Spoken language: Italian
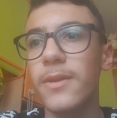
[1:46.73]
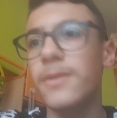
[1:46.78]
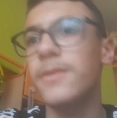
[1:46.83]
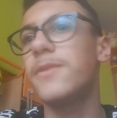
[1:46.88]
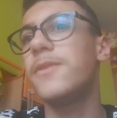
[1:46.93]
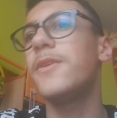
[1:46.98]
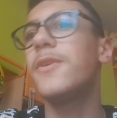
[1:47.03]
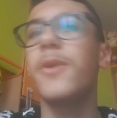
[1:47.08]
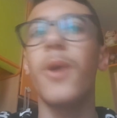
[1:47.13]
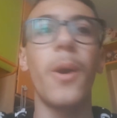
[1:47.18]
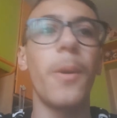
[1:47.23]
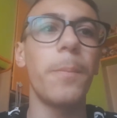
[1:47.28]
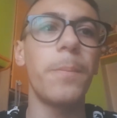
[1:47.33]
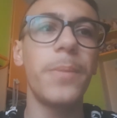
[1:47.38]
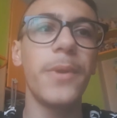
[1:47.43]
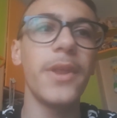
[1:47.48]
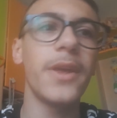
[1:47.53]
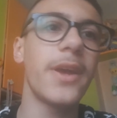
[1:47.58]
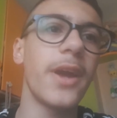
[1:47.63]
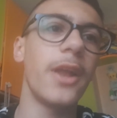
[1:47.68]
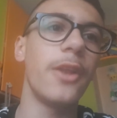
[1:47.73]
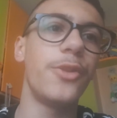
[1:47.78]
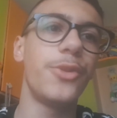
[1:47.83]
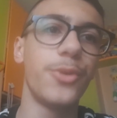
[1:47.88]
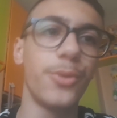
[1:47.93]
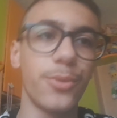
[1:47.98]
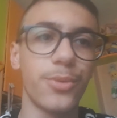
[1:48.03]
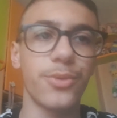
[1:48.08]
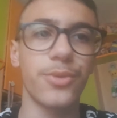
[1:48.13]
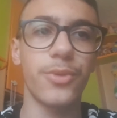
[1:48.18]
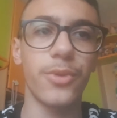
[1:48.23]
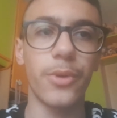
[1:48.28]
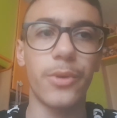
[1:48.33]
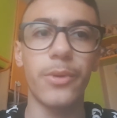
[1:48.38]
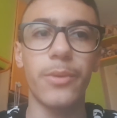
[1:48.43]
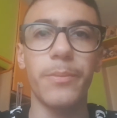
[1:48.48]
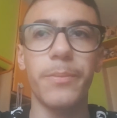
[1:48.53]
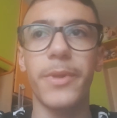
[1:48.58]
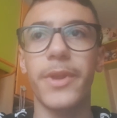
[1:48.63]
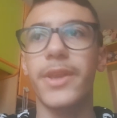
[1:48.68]
si complica il
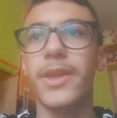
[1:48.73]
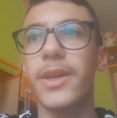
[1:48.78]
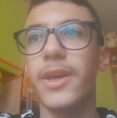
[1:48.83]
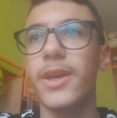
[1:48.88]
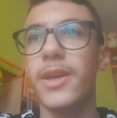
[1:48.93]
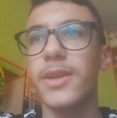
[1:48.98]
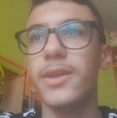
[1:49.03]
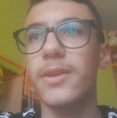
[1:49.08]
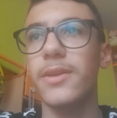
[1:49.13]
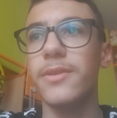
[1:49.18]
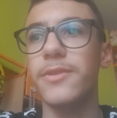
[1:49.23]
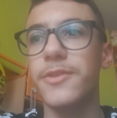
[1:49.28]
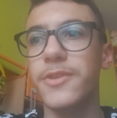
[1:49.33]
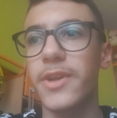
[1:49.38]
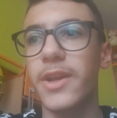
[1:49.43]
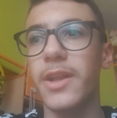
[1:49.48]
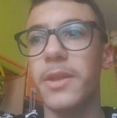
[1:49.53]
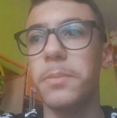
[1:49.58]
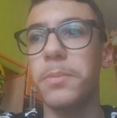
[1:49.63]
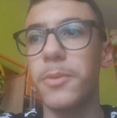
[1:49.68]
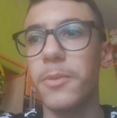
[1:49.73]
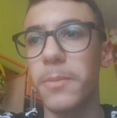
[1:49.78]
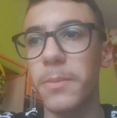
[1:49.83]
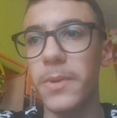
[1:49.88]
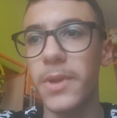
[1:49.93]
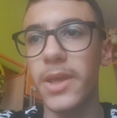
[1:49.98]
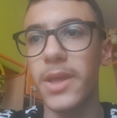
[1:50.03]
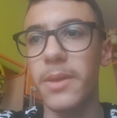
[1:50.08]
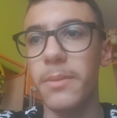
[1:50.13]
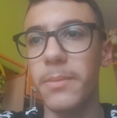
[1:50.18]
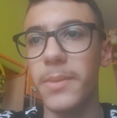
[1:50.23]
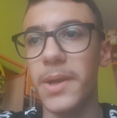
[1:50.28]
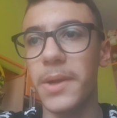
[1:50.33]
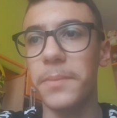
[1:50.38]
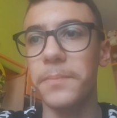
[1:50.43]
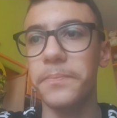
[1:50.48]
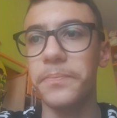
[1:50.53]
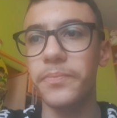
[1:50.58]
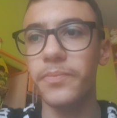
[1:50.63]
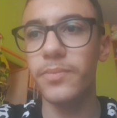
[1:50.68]
tutto perché c'è il
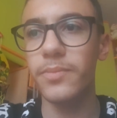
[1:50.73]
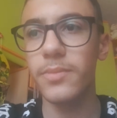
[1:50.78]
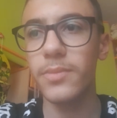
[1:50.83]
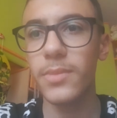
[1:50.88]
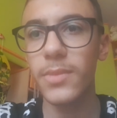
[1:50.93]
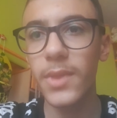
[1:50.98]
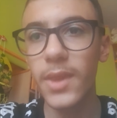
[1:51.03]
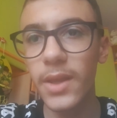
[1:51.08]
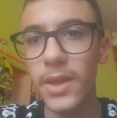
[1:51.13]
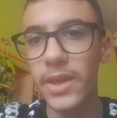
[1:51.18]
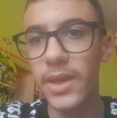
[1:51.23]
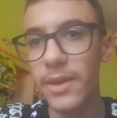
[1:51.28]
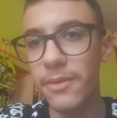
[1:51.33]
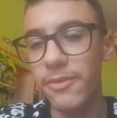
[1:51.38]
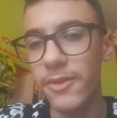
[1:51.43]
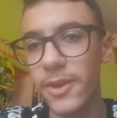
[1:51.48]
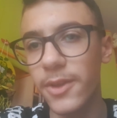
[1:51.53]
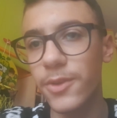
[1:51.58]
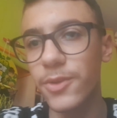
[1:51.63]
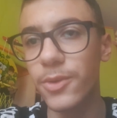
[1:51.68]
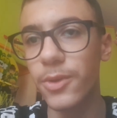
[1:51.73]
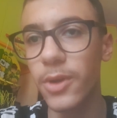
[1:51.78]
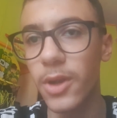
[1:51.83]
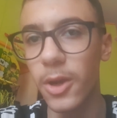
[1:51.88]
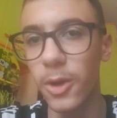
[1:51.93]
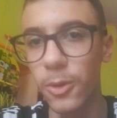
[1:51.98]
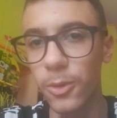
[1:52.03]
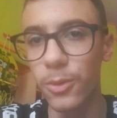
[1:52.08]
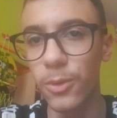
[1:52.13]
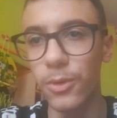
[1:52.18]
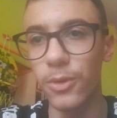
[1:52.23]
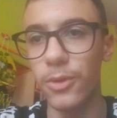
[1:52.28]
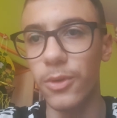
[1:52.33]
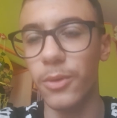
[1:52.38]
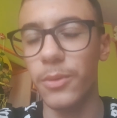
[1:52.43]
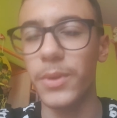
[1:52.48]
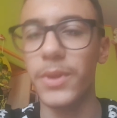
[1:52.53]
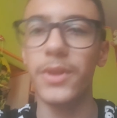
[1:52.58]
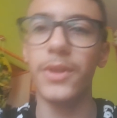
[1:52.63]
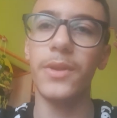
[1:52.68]
problema che finiscono a luglio,
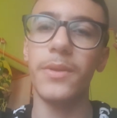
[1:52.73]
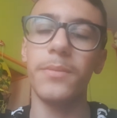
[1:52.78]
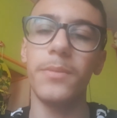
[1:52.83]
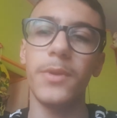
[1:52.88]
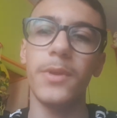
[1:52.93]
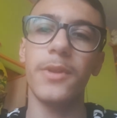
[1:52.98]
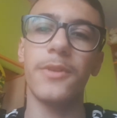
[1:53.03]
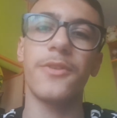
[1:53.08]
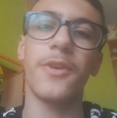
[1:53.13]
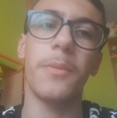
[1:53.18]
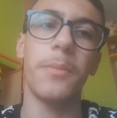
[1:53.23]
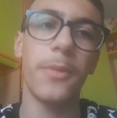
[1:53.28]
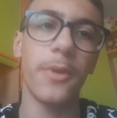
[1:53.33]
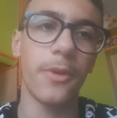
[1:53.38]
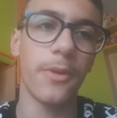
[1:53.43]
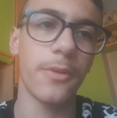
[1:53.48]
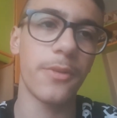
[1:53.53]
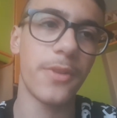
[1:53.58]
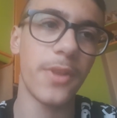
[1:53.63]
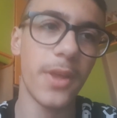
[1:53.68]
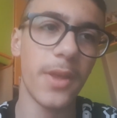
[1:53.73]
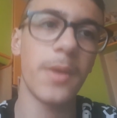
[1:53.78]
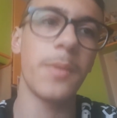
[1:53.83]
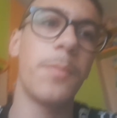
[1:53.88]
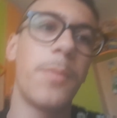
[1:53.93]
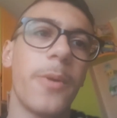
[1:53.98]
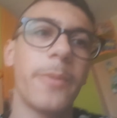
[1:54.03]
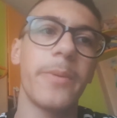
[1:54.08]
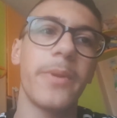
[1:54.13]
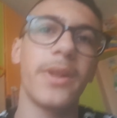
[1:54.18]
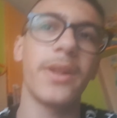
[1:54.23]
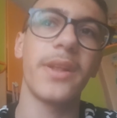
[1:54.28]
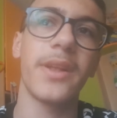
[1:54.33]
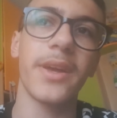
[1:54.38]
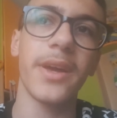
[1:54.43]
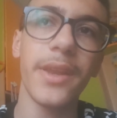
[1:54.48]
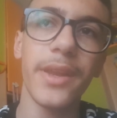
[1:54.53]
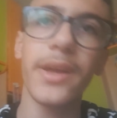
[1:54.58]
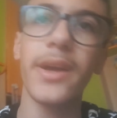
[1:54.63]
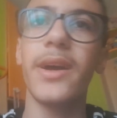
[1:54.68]
quindi c'è meno tempo per il
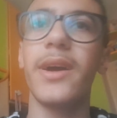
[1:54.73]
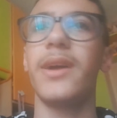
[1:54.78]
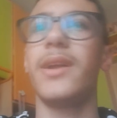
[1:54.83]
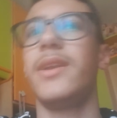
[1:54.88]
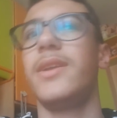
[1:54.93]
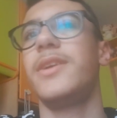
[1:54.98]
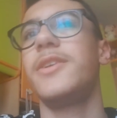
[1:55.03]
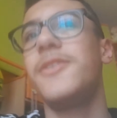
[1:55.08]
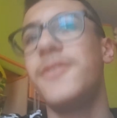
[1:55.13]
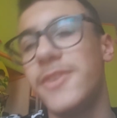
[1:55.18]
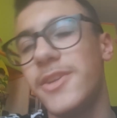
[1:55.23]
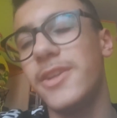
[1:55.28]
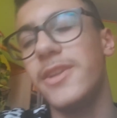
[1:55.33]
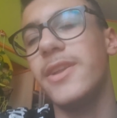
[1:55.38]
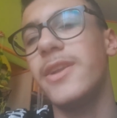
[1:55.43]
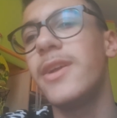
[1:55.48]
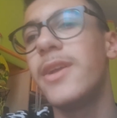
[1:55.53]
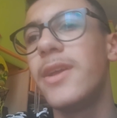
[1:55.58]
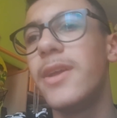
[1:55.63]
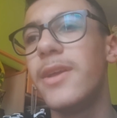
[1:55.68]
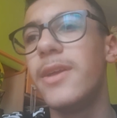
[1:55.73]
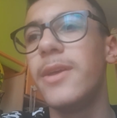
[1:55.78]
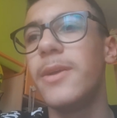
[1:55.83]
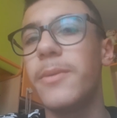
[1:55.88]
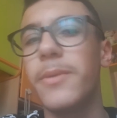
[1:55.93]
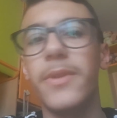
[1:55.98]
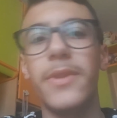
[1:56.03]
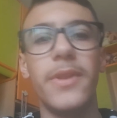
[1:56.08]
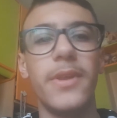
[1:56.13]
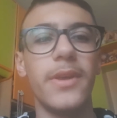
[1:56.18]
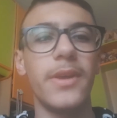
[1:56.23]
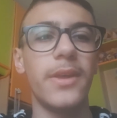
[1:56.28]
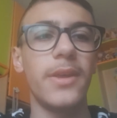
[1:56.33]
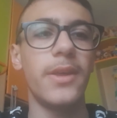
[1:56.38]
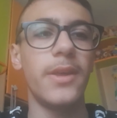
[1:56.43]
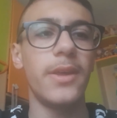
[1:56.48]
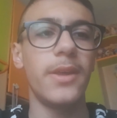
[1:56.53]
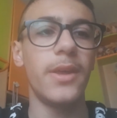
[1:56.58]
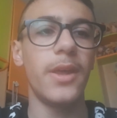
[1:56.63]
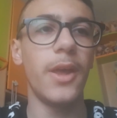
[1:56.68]
canale, eccetera. Quindi
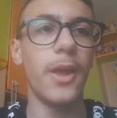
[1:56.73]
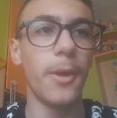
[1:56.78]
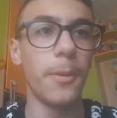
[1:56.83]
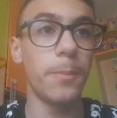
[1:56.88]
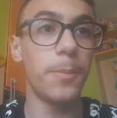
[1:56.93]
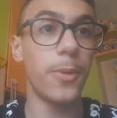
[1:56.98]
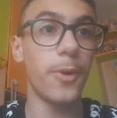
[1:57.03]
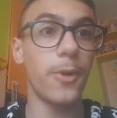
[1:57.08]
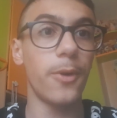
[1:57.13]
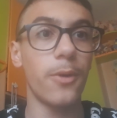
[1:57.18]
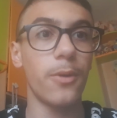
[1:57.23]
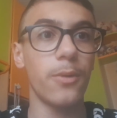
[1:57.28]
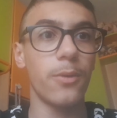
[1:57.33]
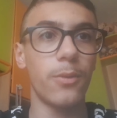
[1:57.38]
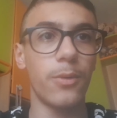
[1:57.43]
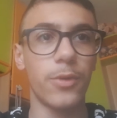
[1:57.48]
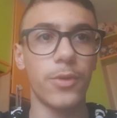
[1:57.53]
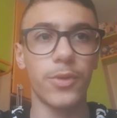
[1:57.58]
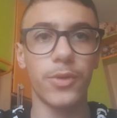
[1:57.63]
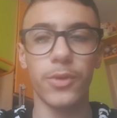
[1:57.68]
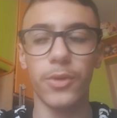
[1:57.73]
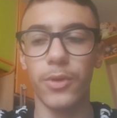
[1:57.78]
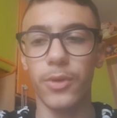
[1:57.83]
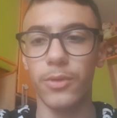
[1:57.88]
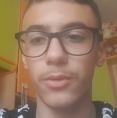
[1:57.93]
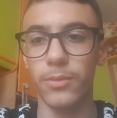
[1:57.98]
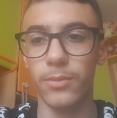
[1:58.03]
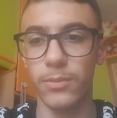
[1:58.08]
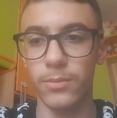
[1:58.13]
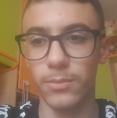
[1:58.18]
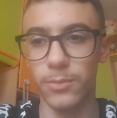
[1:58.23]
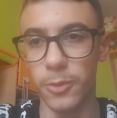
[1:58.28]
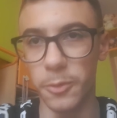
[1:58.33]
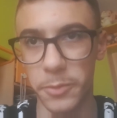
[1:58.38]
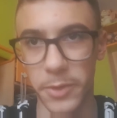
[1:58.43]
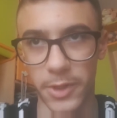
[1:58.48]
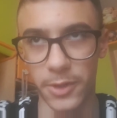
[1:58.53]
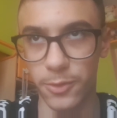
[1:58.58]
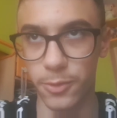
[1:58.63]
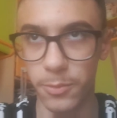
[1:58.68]
è un po' questo
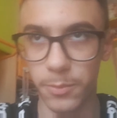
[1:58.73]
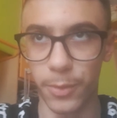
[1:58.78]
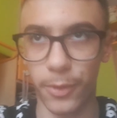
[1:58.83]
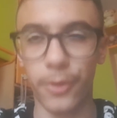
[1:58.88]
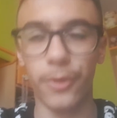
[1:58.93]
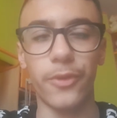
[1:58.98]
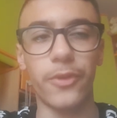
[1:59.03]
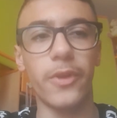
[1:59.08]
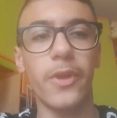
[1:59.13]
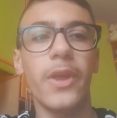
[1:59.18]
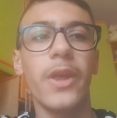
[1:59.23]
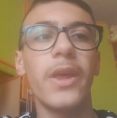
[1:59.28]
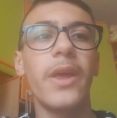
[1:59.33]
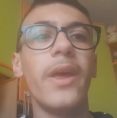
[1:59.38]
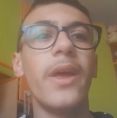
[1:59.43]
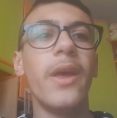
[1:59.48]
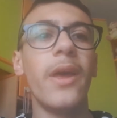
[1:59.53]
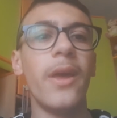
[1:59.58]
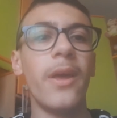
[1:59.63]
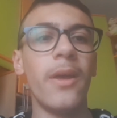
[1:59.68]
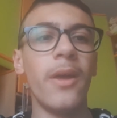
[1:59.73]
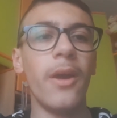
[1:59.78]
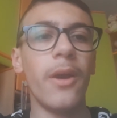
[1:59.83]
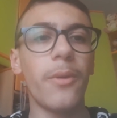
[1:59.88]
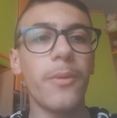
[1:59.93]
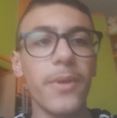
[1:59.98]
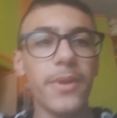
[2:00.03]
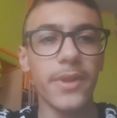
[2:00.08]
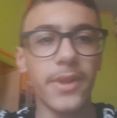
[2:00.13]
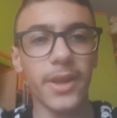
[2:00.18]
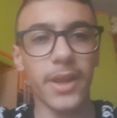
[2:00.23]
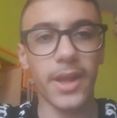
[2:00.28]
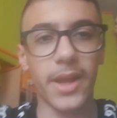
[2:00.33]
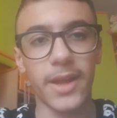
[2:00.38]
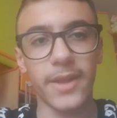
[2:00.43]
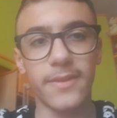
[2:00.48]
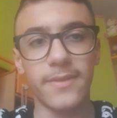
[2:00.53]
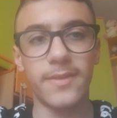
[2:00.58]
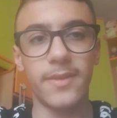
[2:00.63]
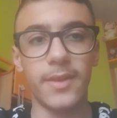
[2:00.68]
momento, un po' così. Quindi
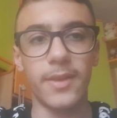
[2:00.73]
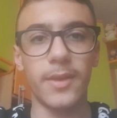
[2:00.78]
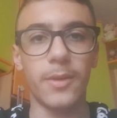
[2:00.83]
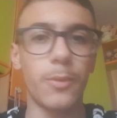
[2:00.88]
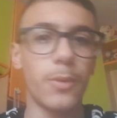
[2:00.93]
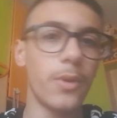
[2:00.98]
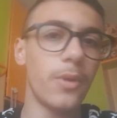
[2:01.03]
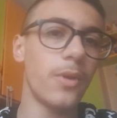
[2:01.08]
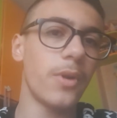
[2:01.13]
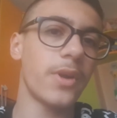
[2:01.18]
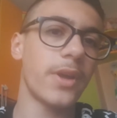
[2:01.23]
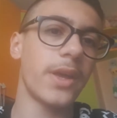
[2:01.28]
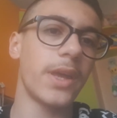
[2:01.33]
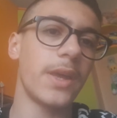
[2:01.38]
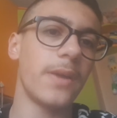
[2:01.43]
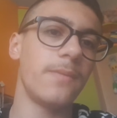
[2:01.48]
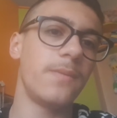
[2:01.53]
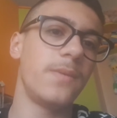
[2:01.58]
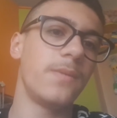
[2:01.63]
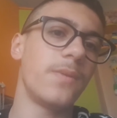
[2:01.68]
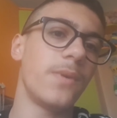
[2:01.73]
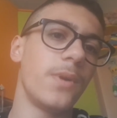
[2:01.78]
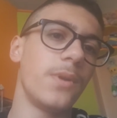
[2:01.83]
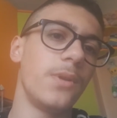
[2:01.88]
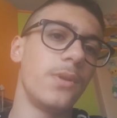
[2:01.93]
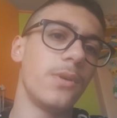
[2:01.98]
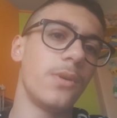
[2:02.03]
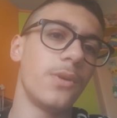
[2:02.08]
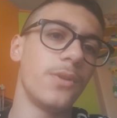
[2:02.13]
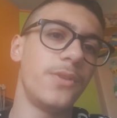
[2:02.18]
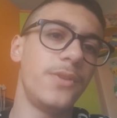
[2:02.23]
ragazzi, quello che vi voglio